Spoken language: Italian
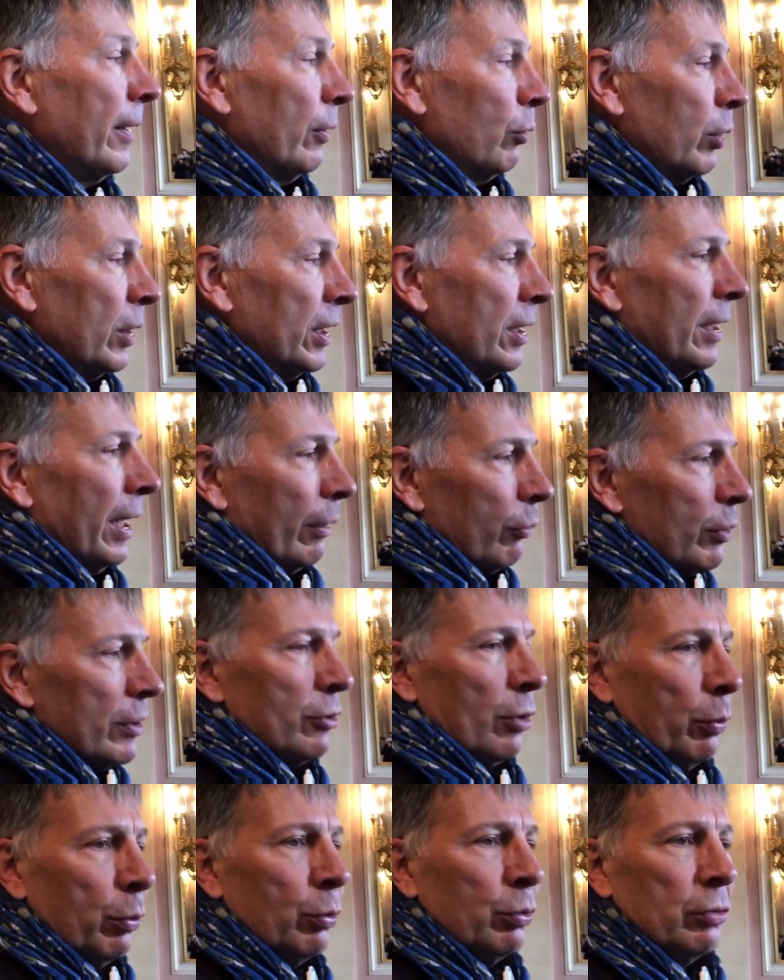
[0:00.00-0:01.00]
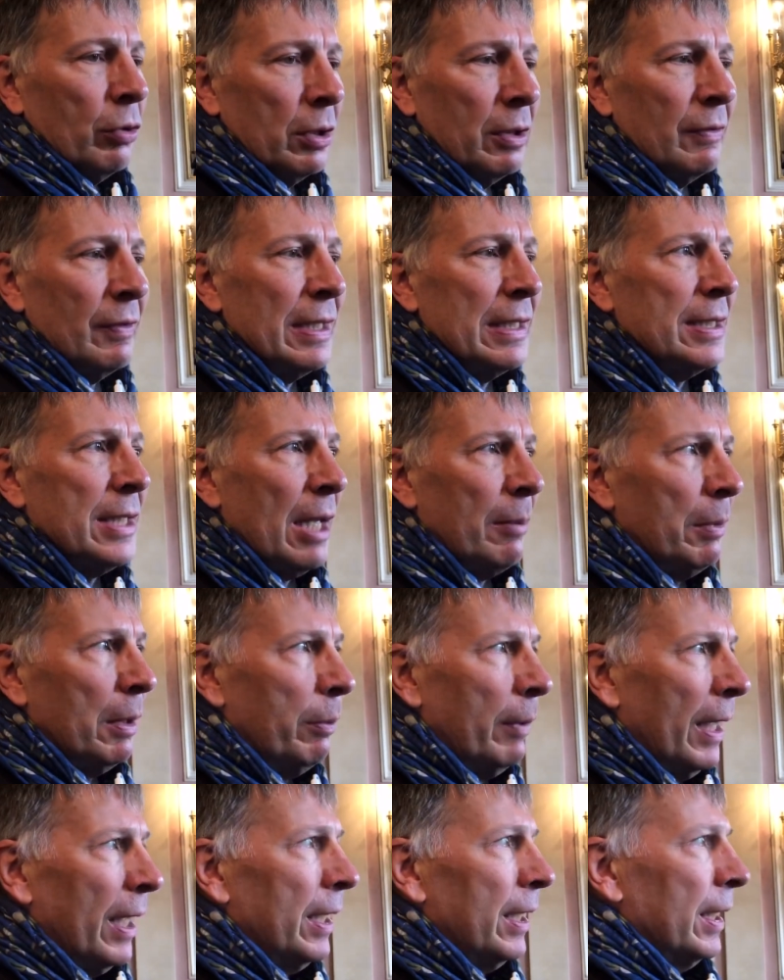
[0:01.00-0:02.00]
Quindi da questo punto di vista mi
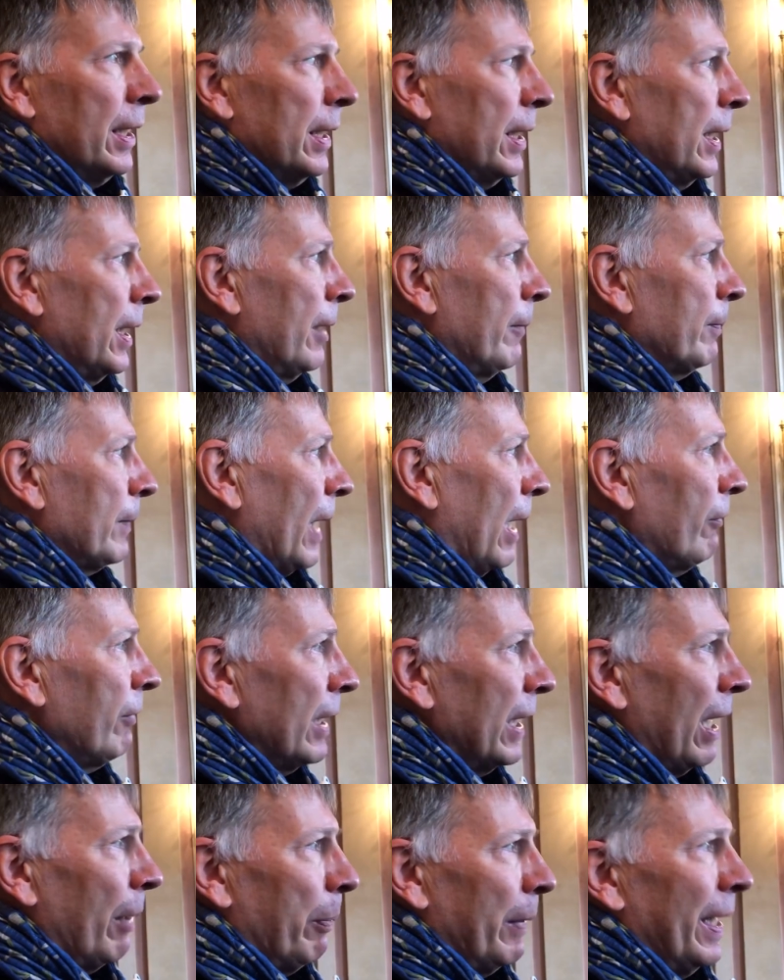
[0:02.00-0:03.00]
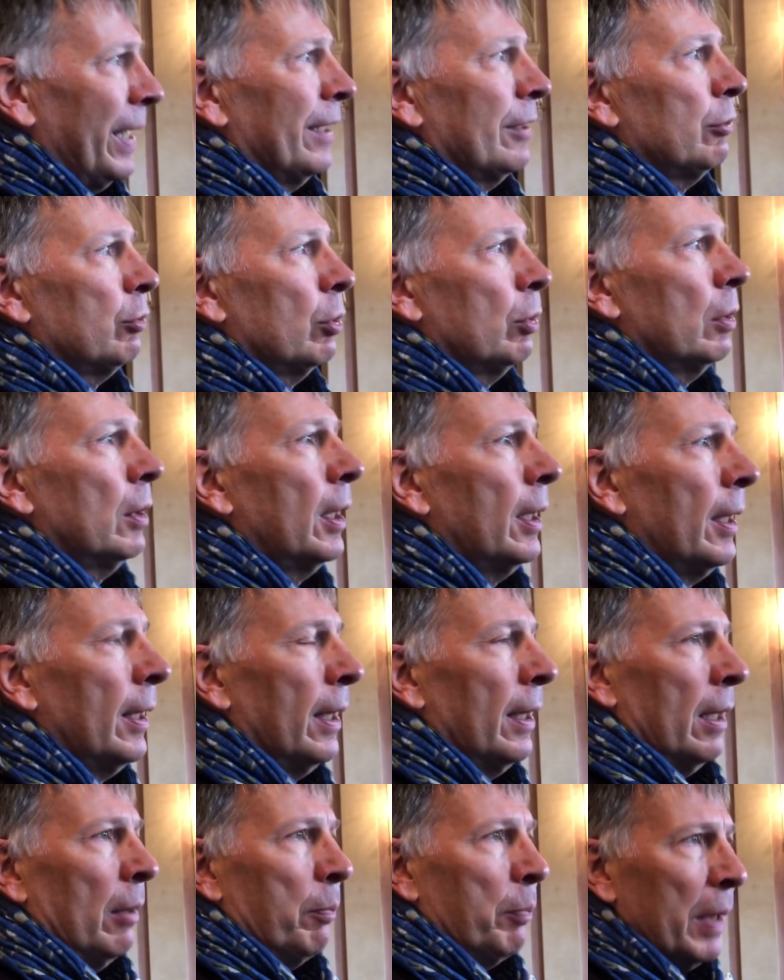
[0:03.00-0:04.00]
pare che avere
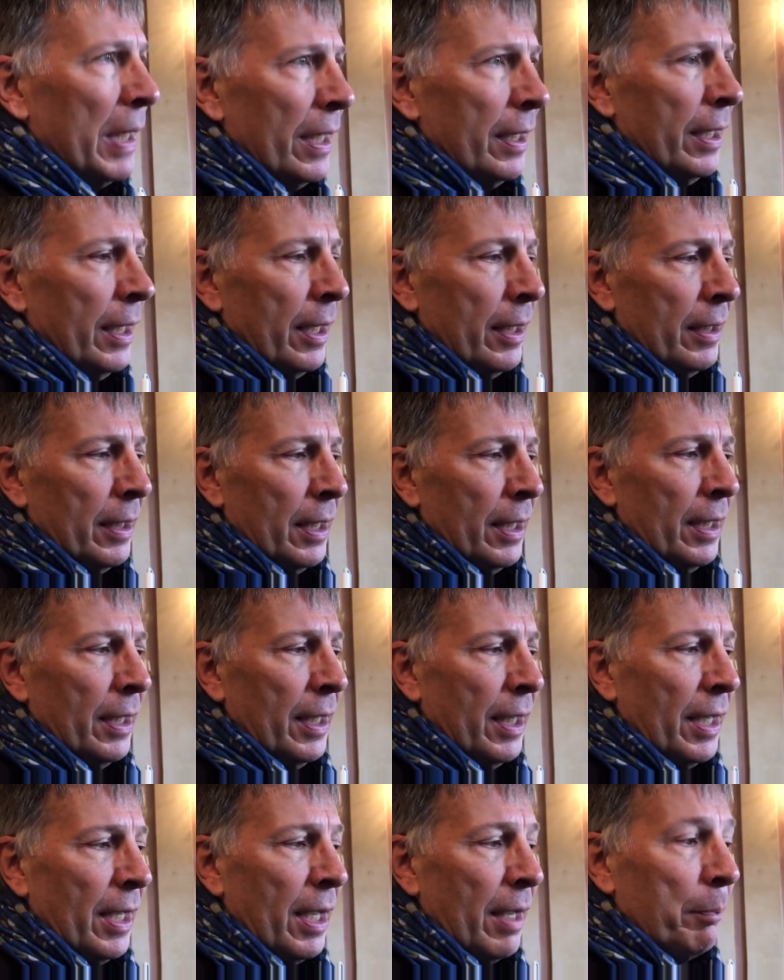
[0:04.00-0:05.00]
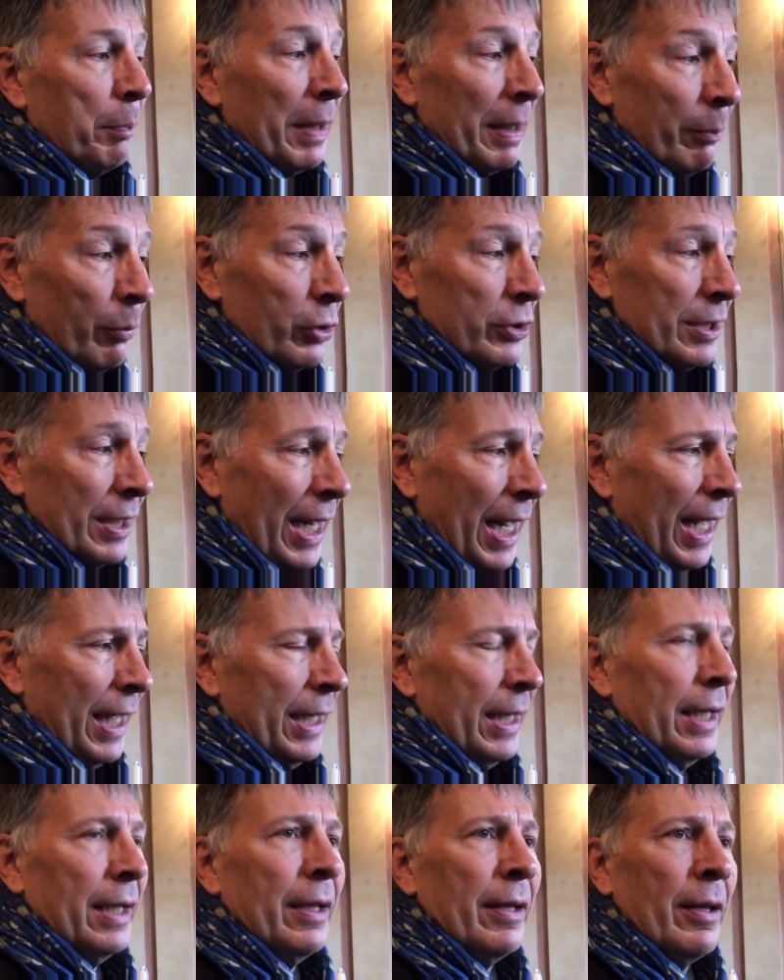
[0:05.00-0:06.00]
aperto per, eh, per,
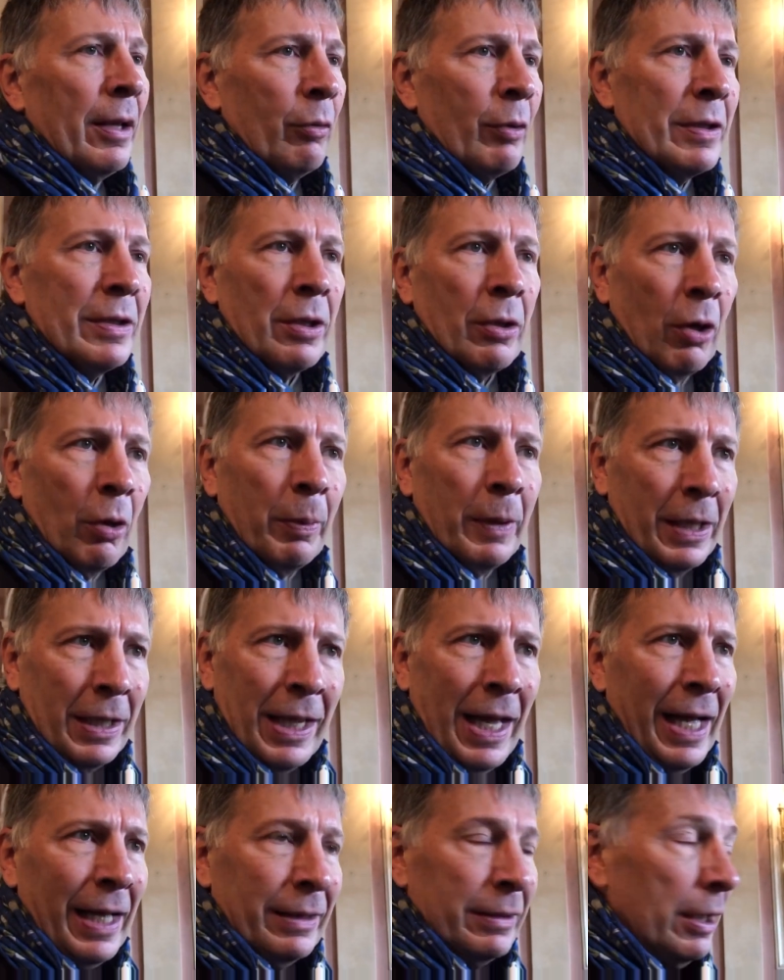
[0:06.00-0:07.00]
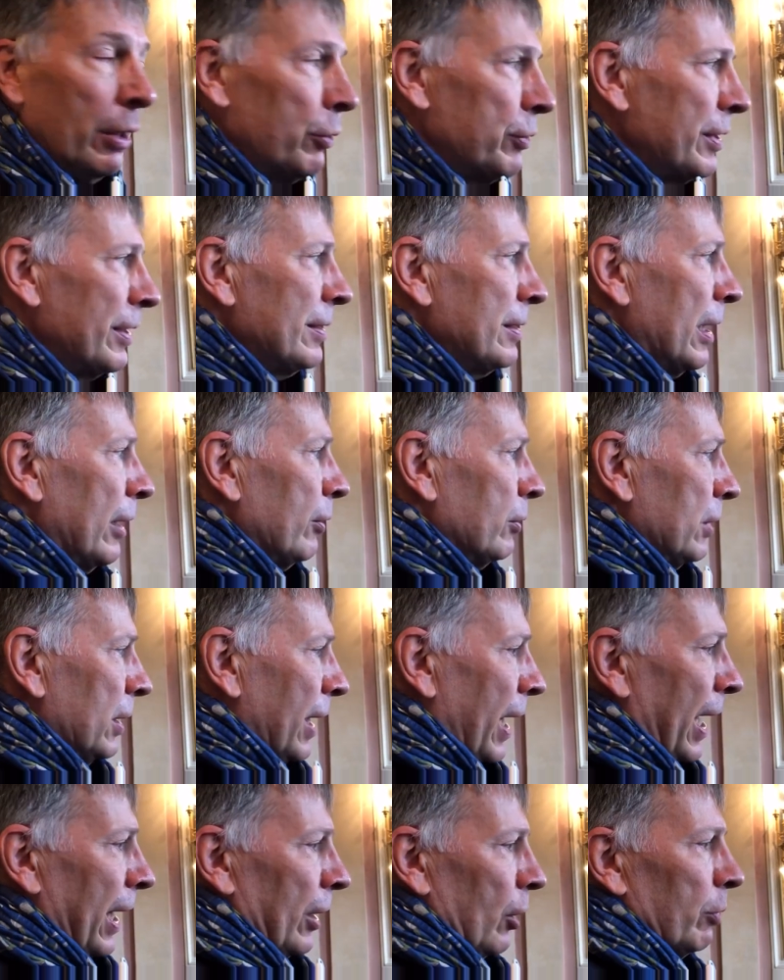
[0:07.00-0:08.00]
mostrare queste opere d'arte così
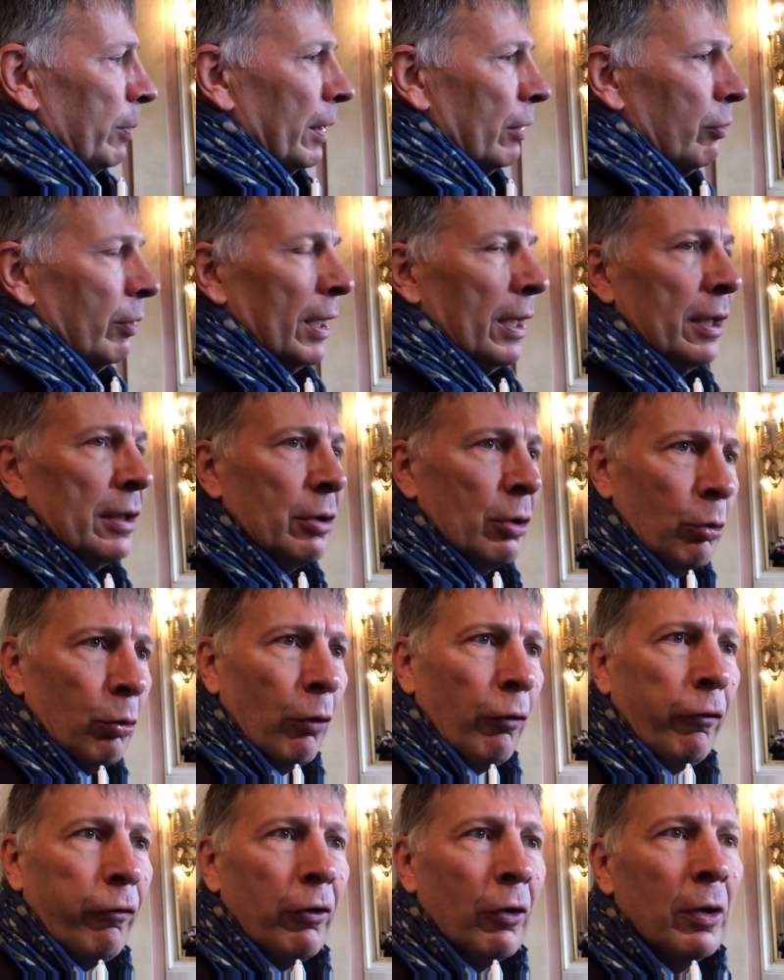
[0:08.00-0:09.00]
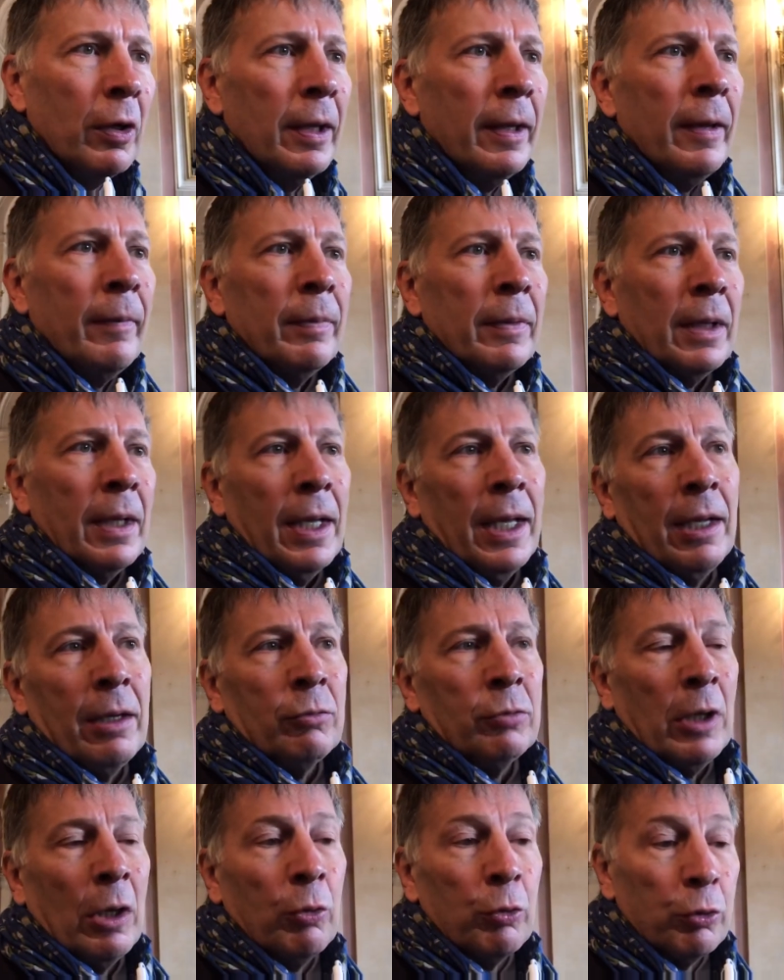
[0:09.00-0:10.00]
straordinarie come quelle di Ruffo, che è
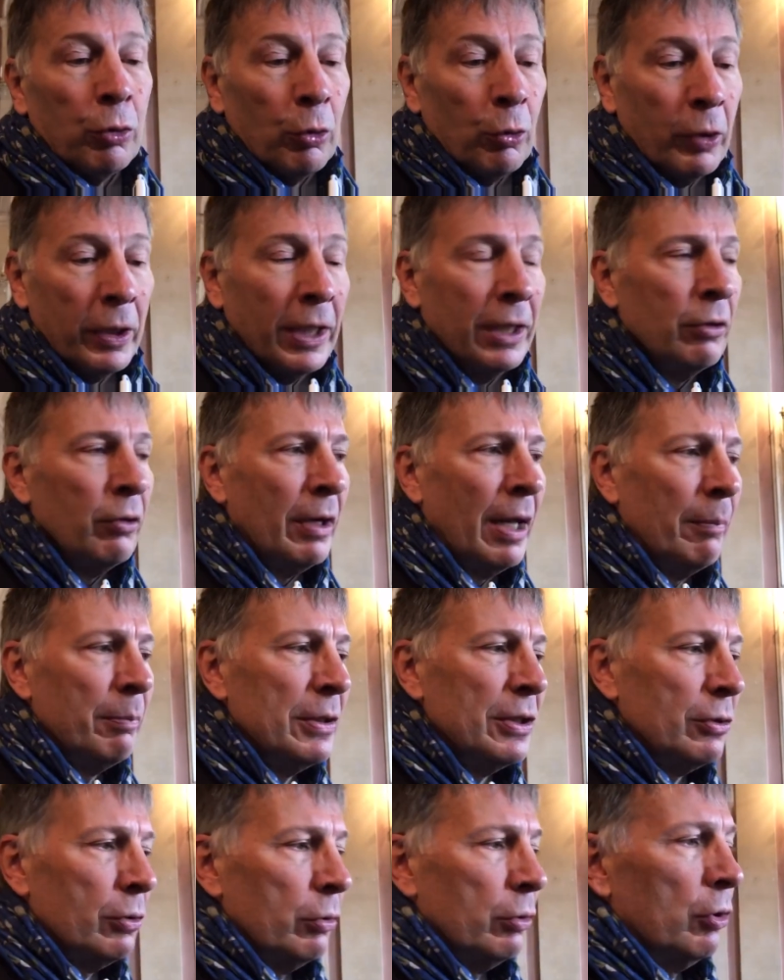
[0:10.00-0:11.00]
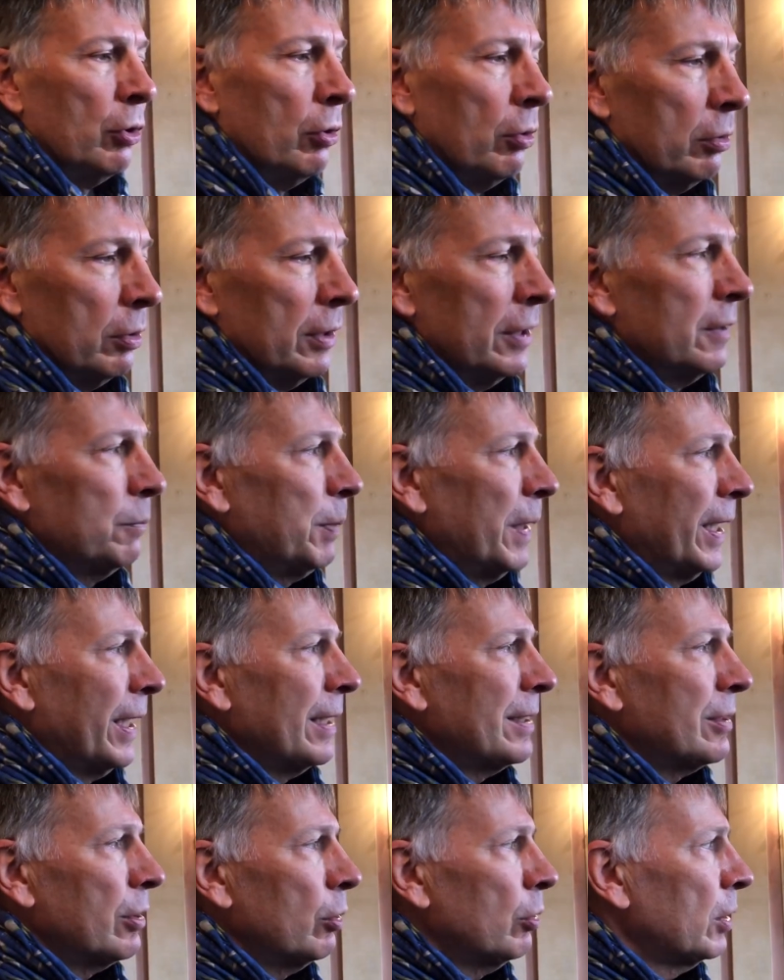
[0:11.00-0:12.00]
un autore che non ha bisogno di
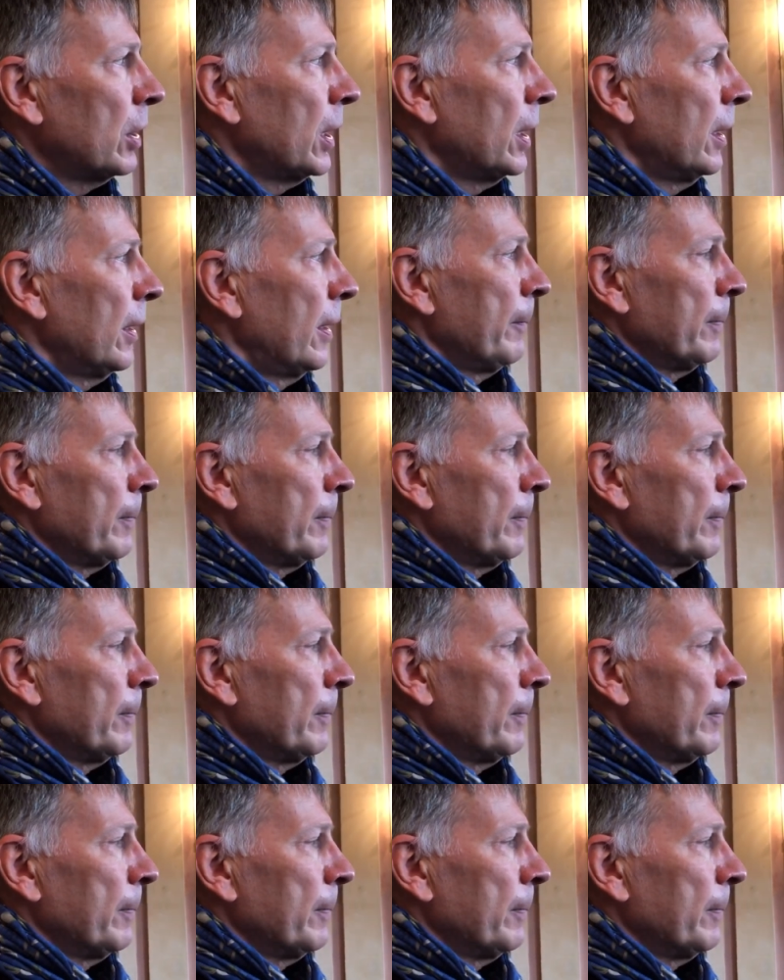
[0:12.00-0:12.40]
spiegazioni,